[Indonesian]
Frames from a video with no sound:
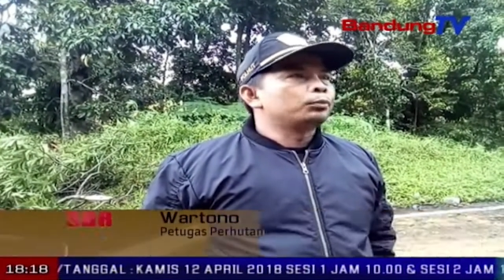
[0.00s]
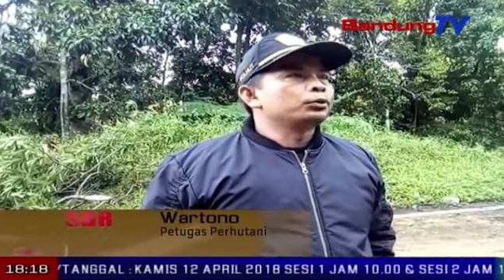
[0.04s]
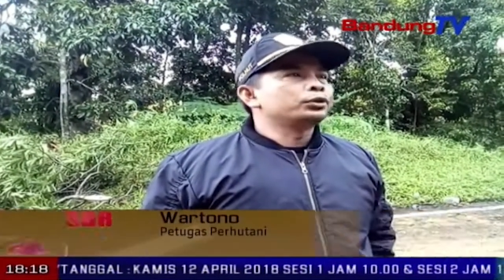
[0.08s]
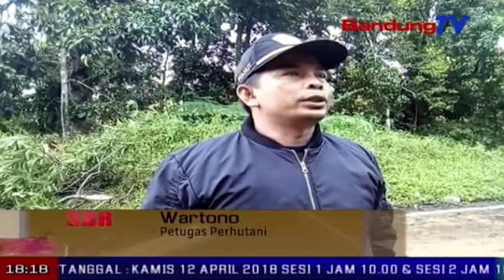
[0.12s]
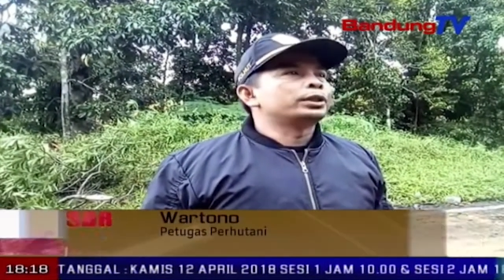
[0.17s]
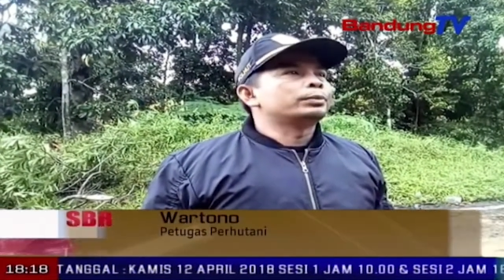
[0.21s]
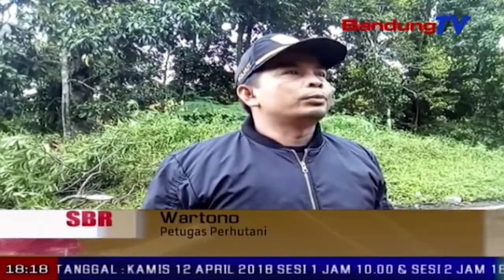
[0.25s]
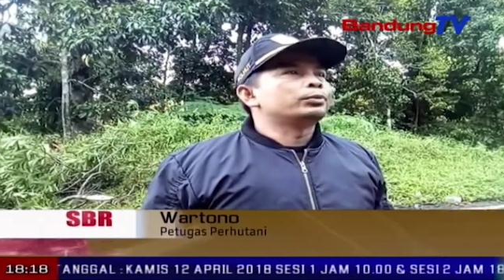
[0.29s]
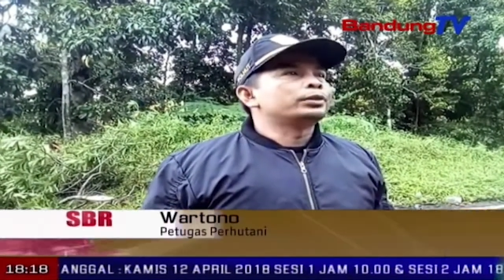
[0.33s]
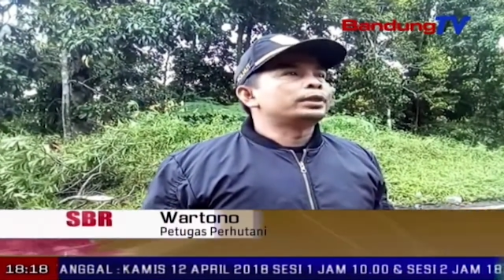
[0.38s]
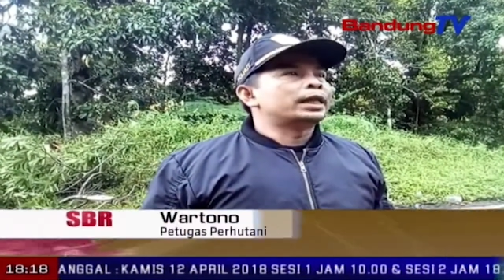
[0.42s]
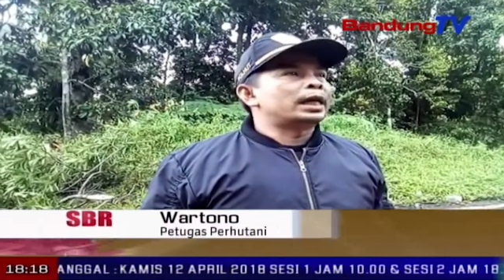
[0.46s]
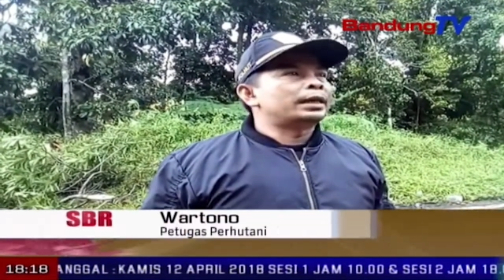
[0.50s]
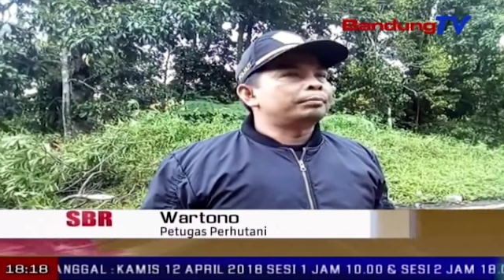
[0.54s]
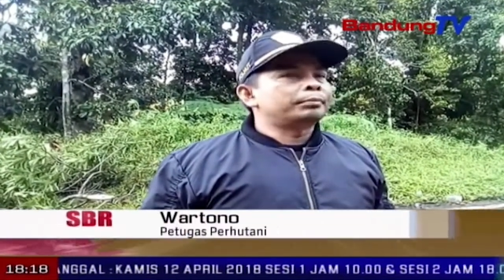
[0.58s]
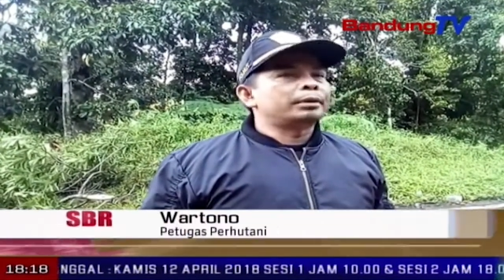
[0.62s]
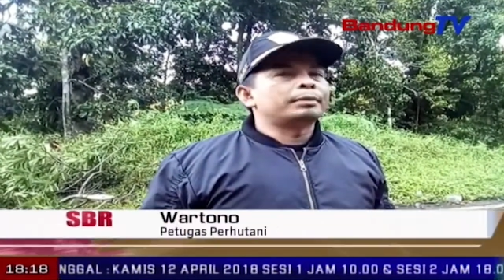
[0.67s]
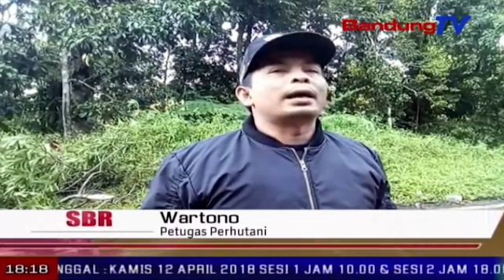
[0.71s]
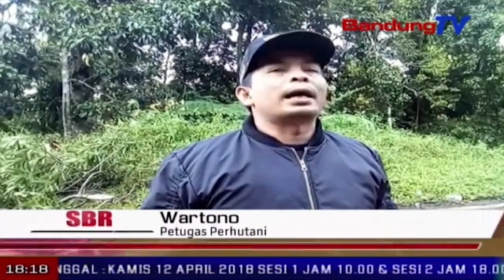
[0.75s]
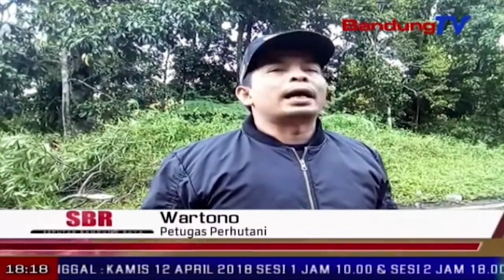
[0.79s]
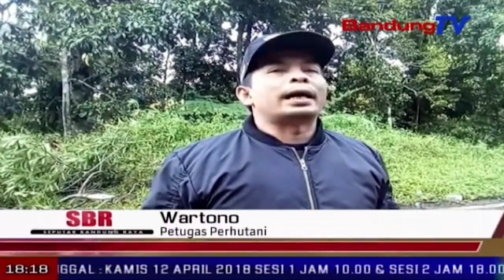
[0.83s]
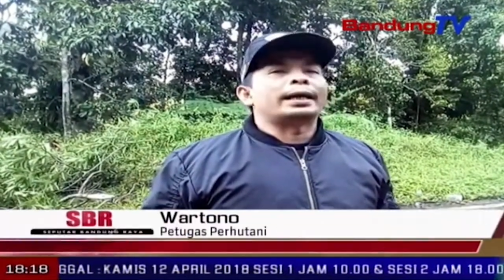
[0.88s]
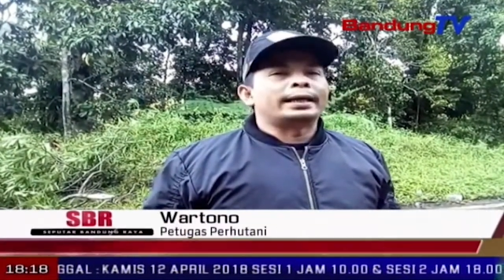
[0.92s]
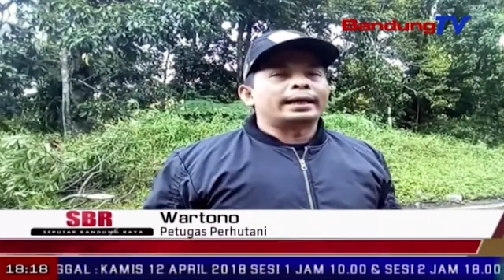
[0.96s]
musim hujan
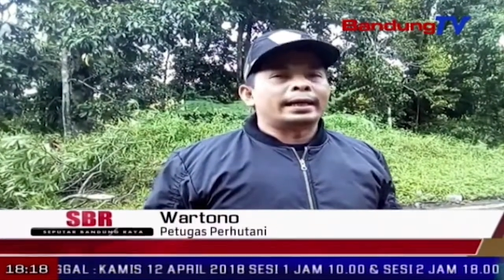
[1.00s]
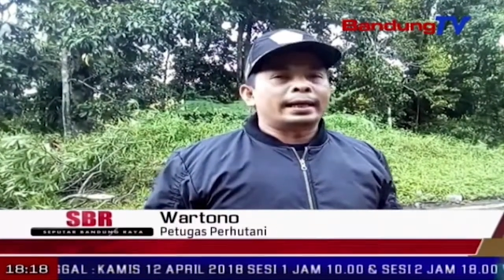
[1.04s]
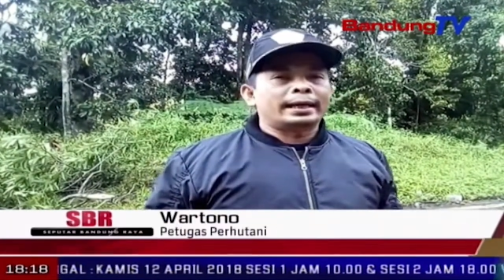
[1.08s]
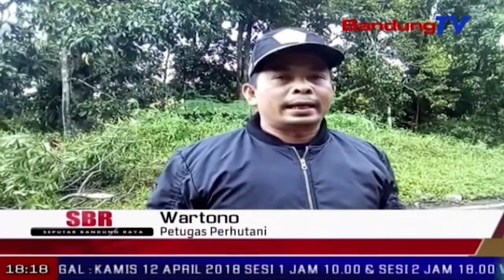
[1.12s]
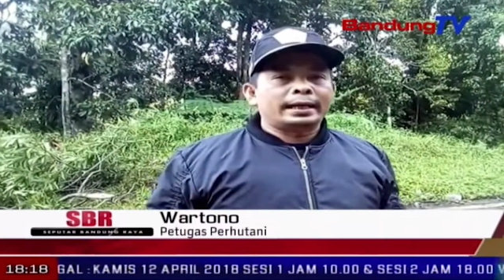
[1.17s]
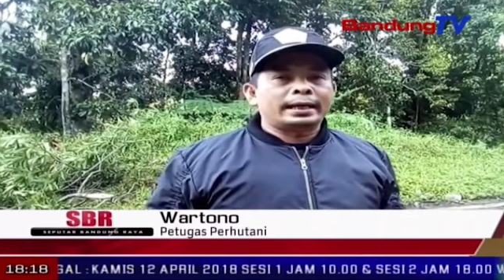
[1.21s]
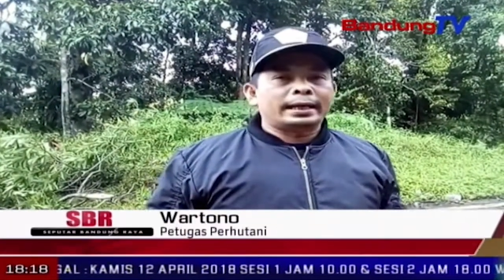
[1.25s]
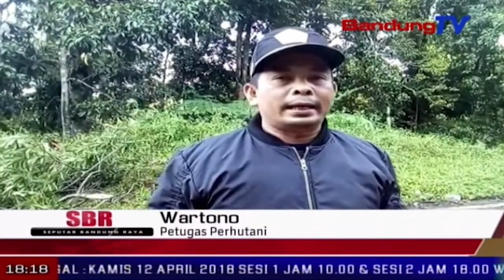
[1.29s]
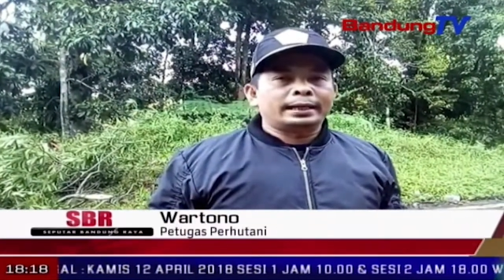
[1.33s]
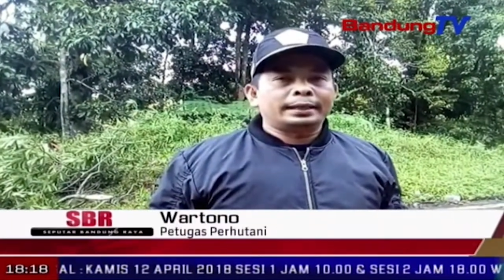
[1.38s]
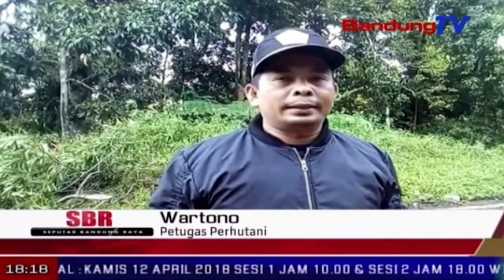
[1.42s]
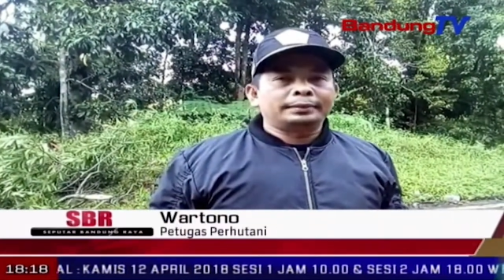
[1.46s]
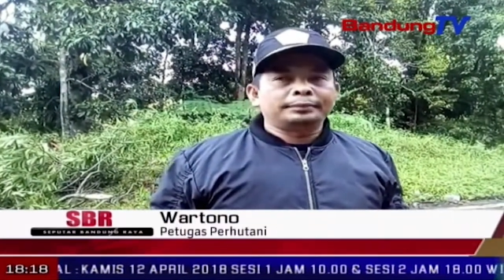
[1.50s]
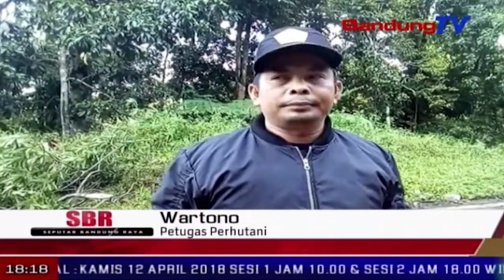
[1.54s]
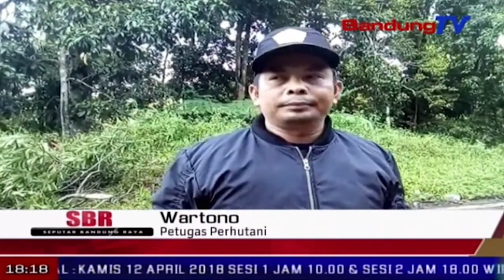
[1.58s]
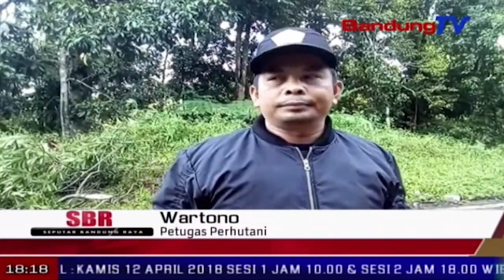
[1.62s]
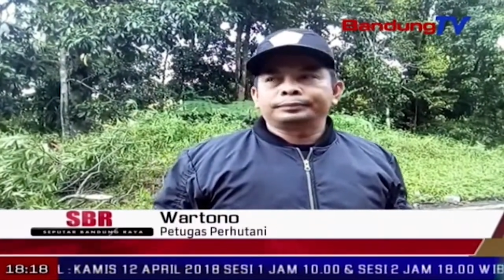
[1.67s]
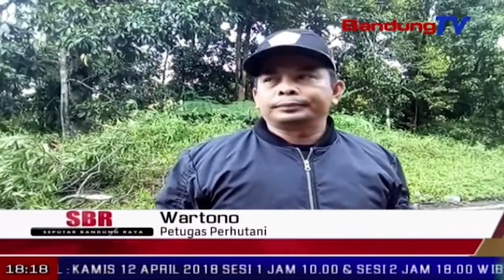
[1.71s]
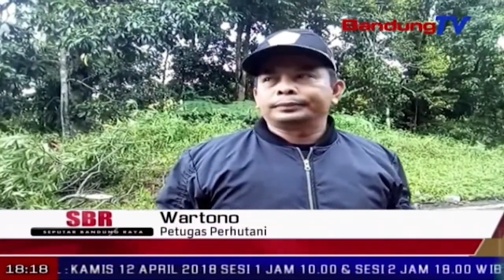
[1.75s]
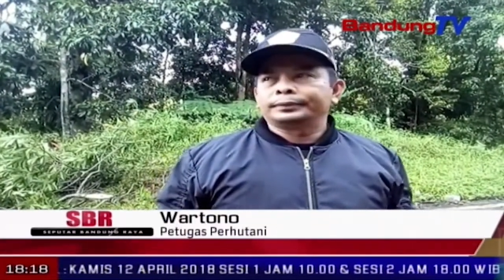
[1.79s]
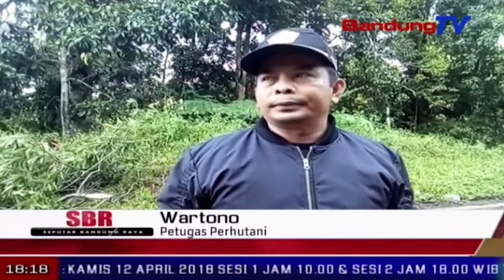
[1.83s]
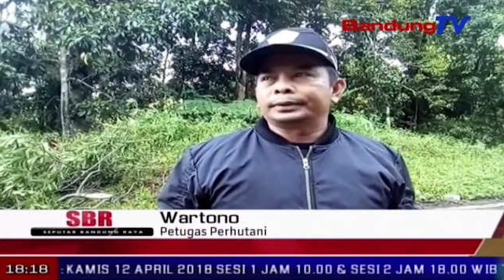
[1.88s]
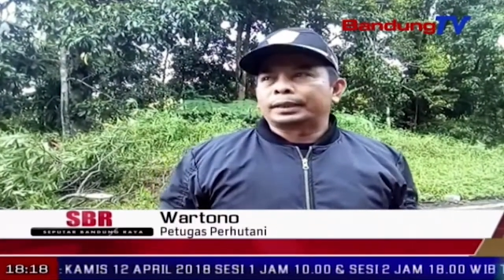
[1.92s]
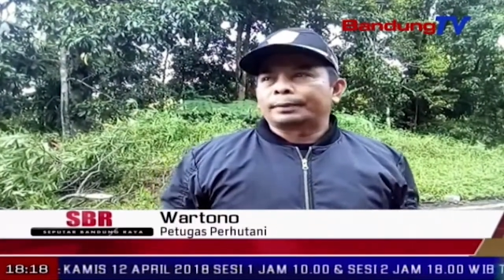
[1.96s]
memang ada
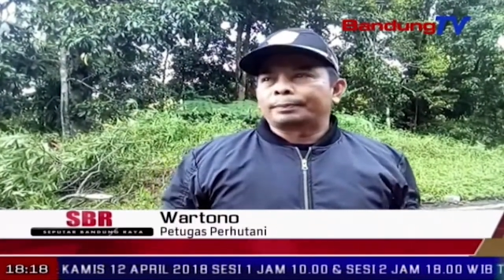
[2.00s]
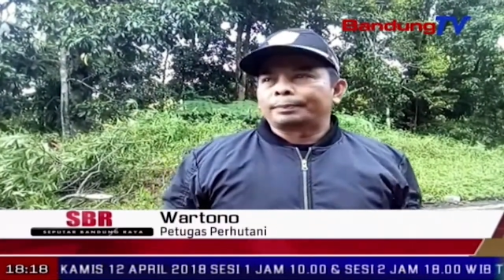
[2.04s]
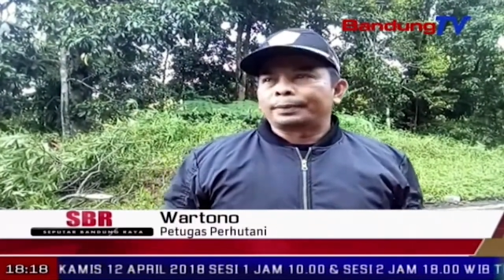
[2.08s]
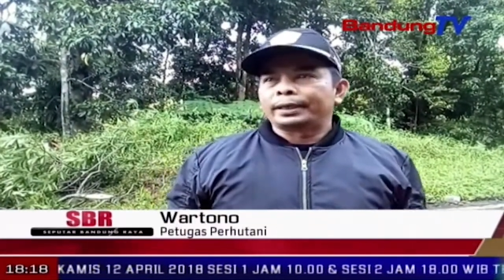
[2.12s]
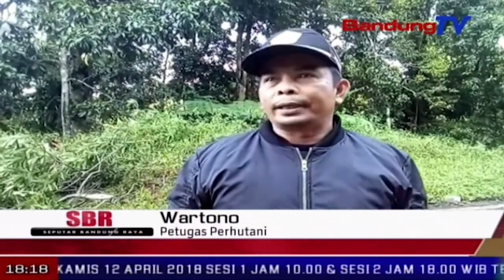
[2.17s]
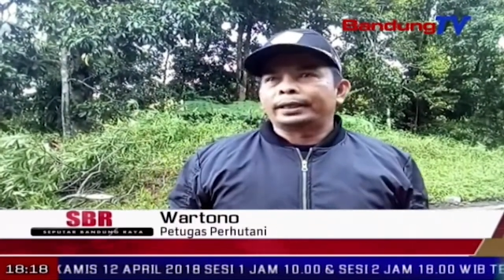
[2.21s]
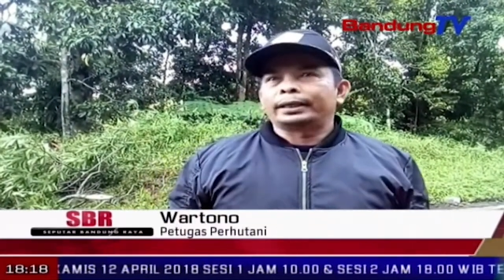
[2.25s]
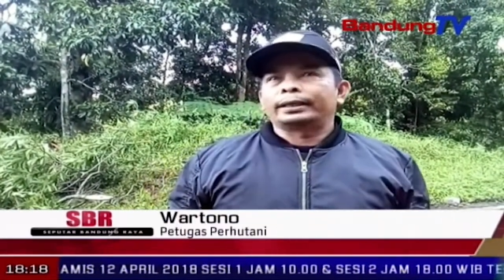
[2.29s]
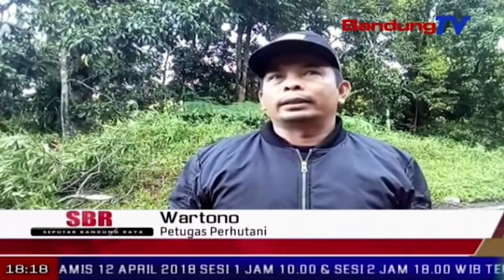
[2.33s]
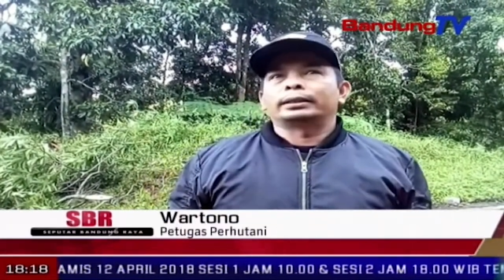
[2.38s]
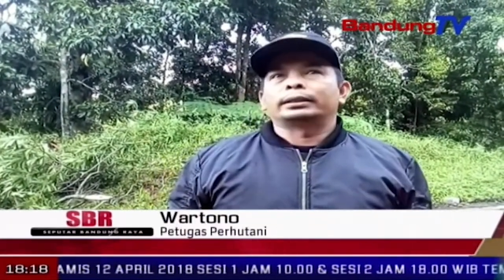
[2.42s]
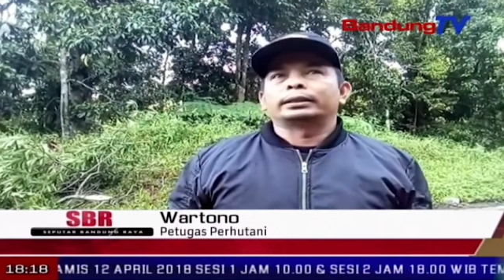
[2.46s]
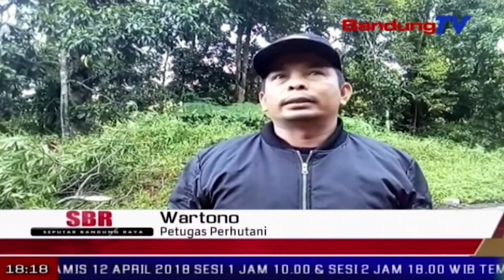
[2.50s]
tapi